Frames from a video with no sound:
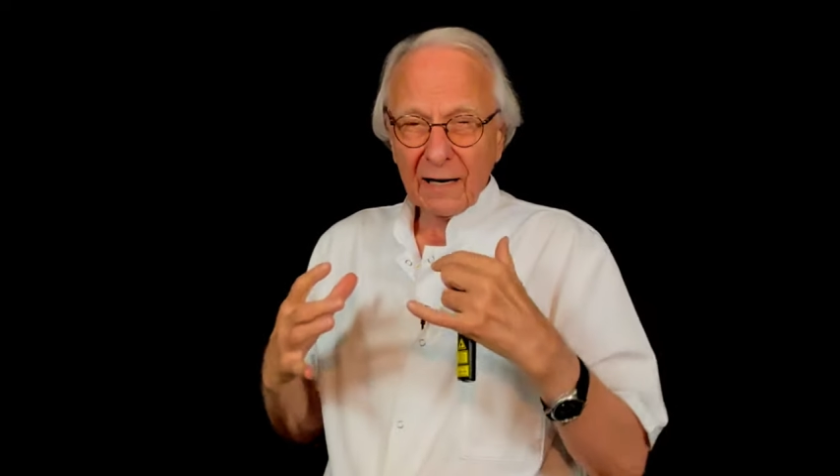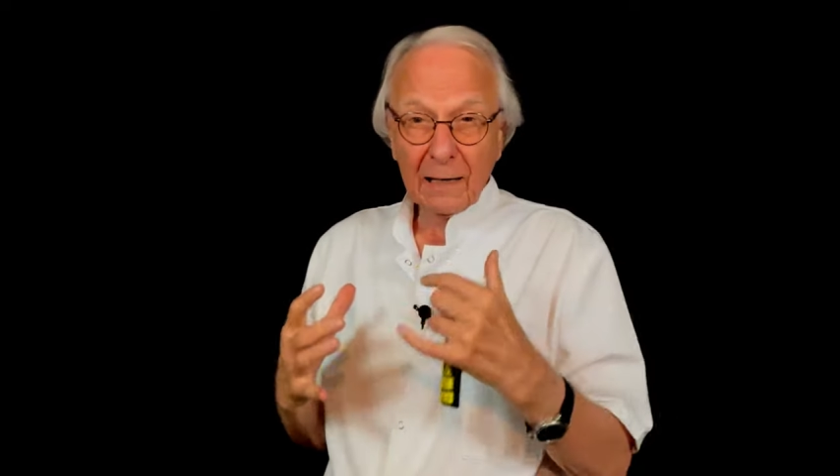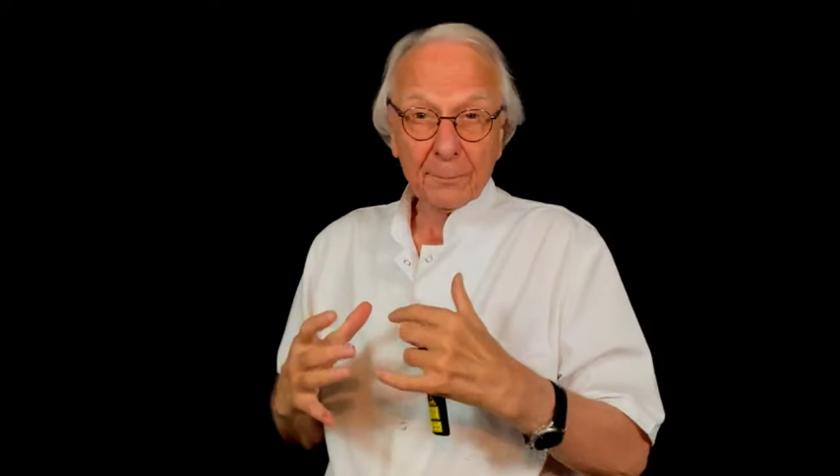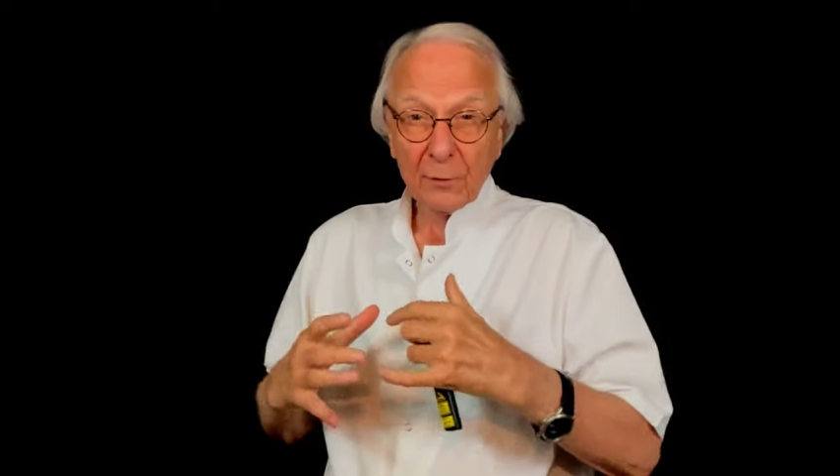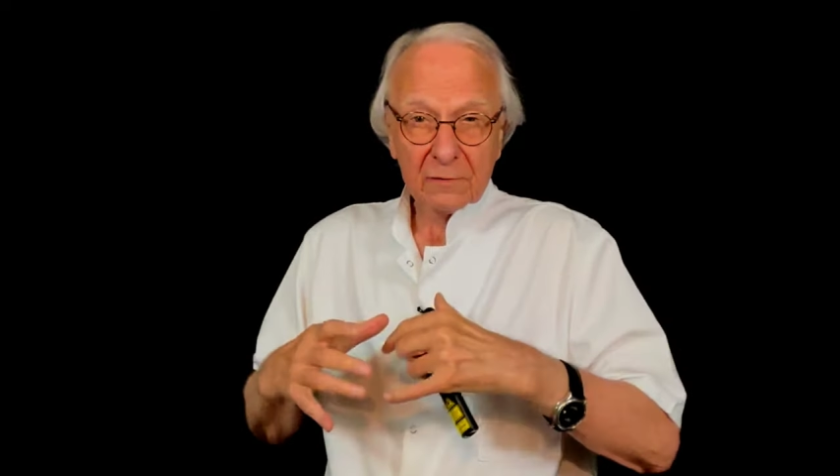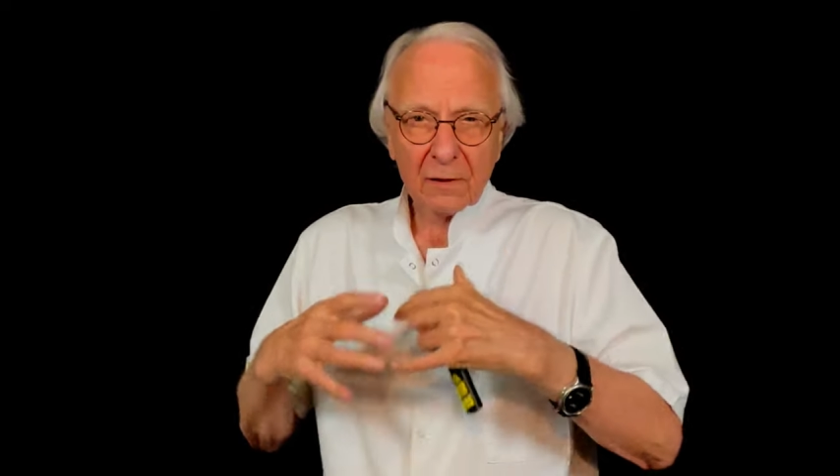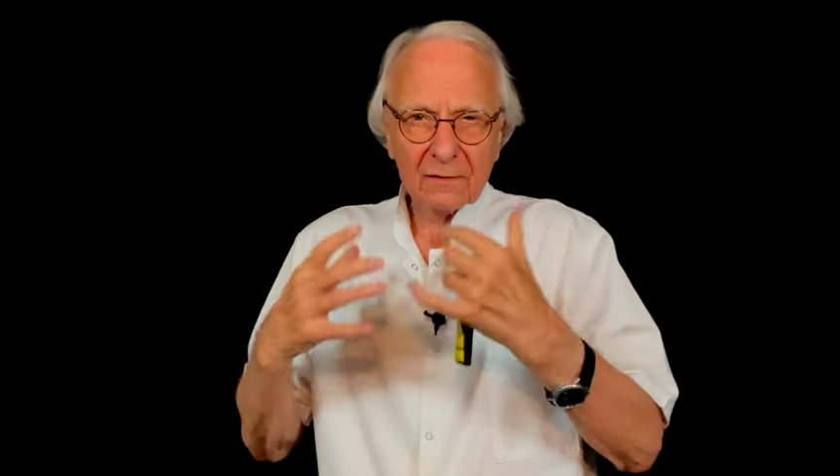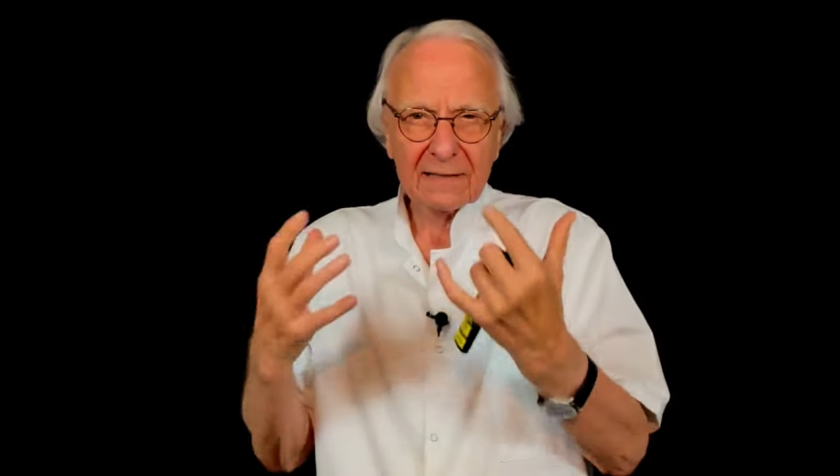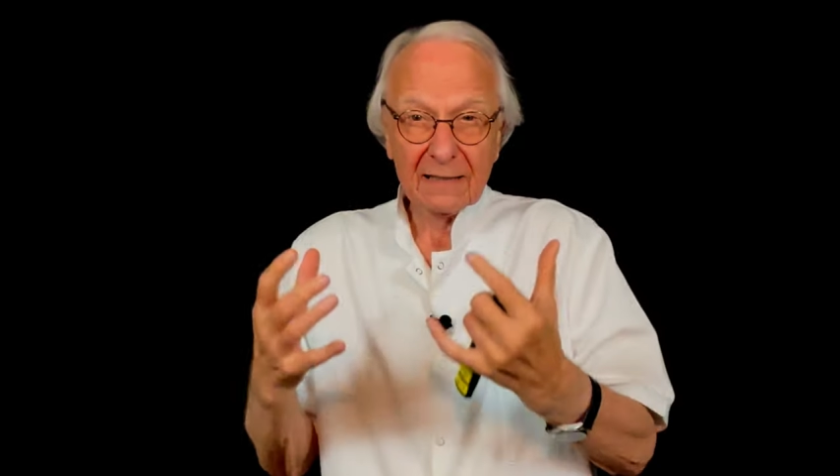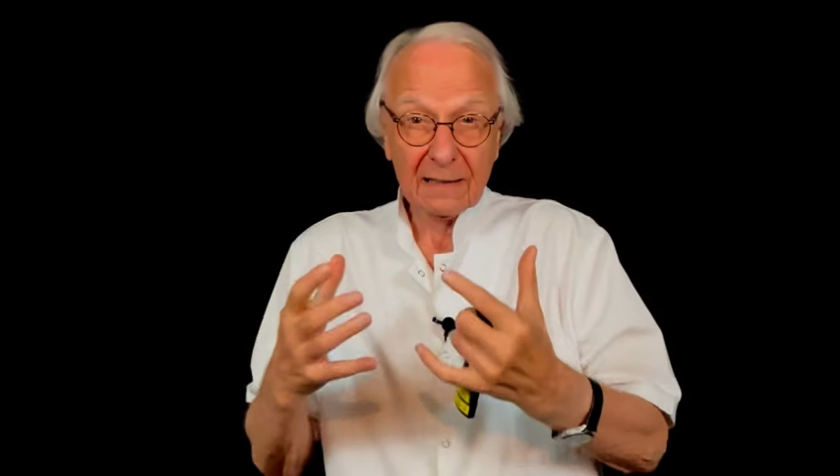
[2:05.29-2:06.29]

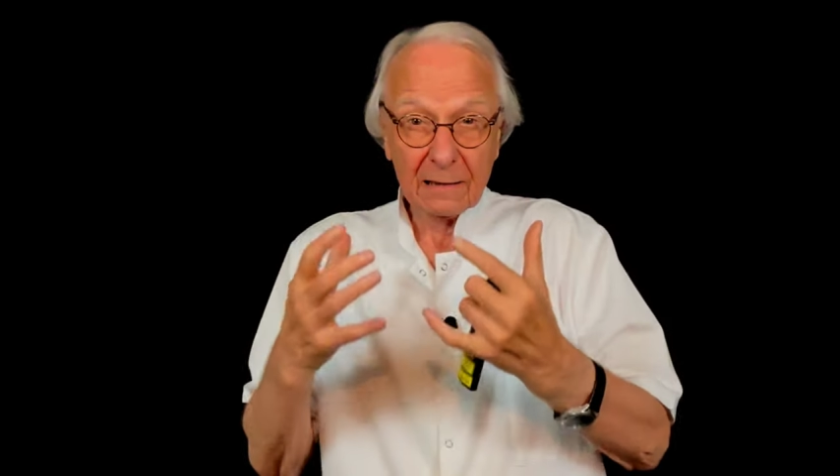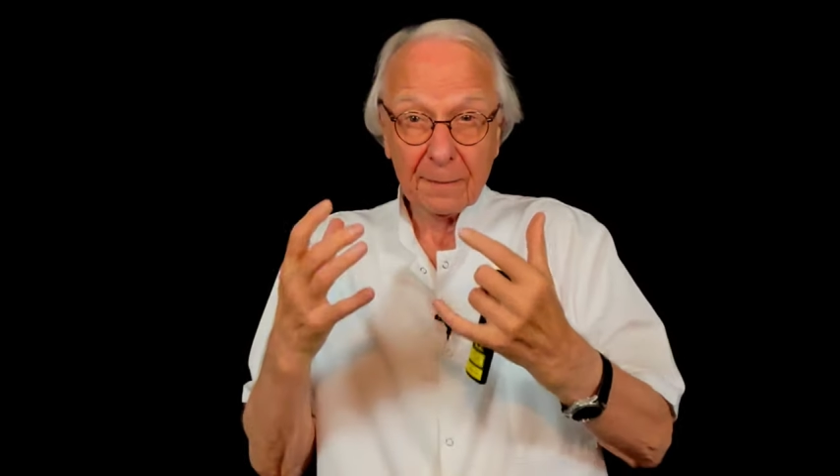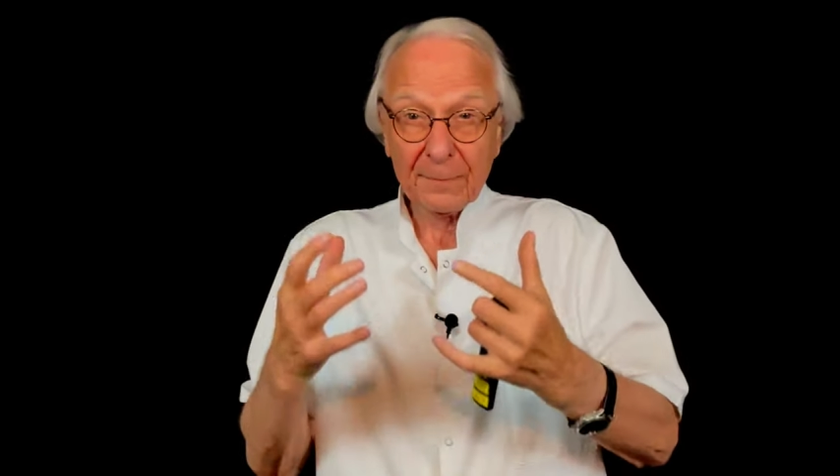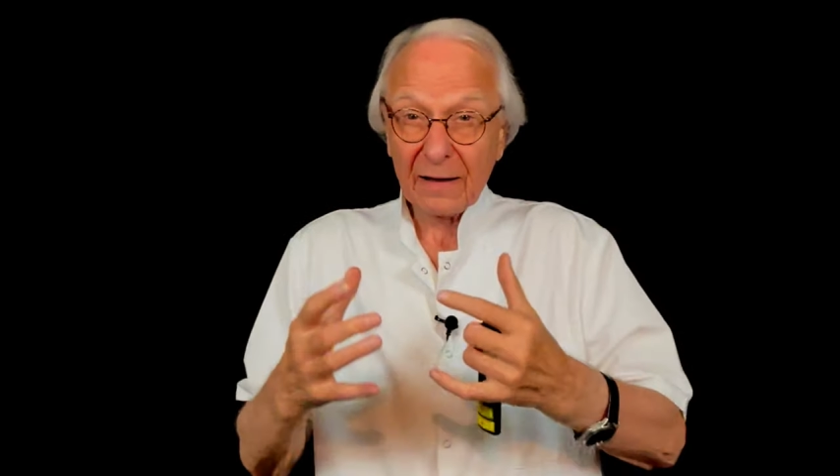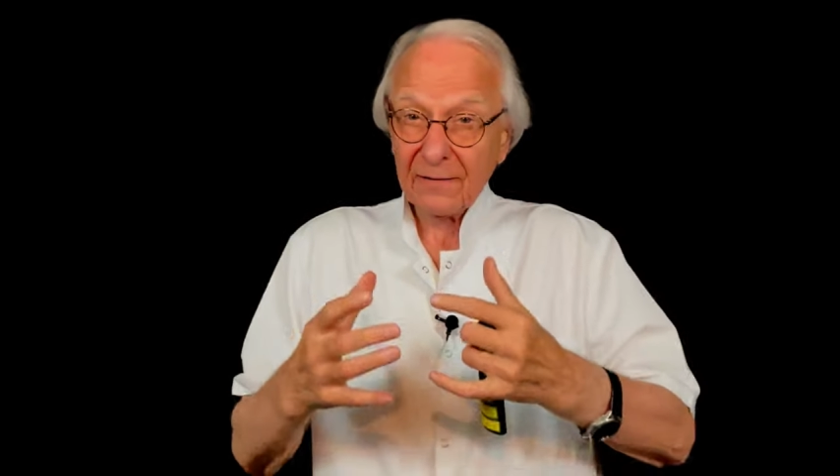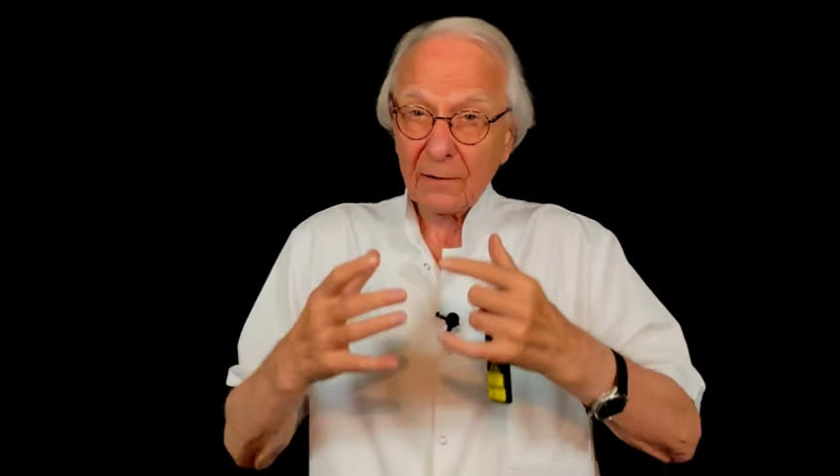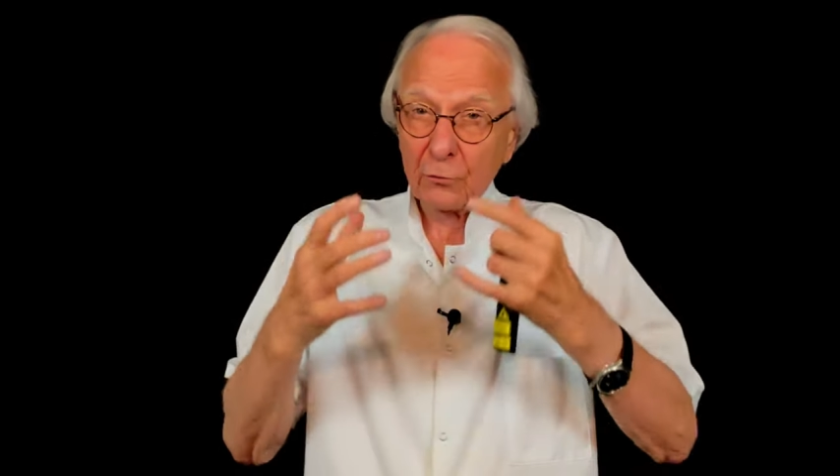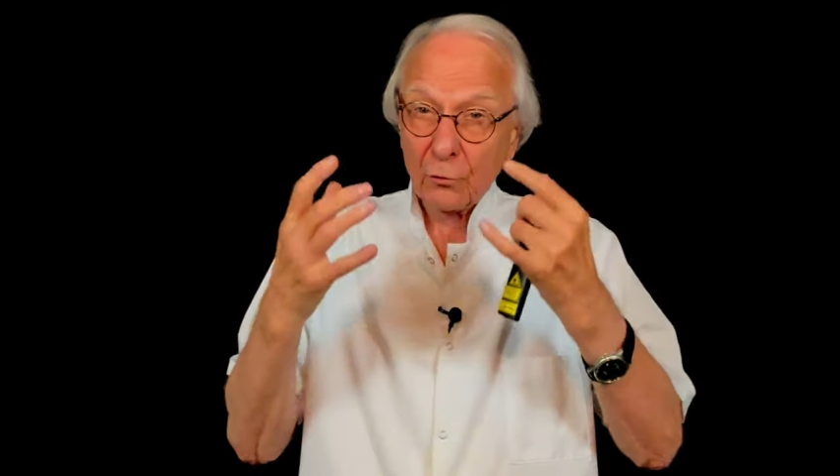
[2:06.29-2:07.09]
importante, c'est-à-dire des personnes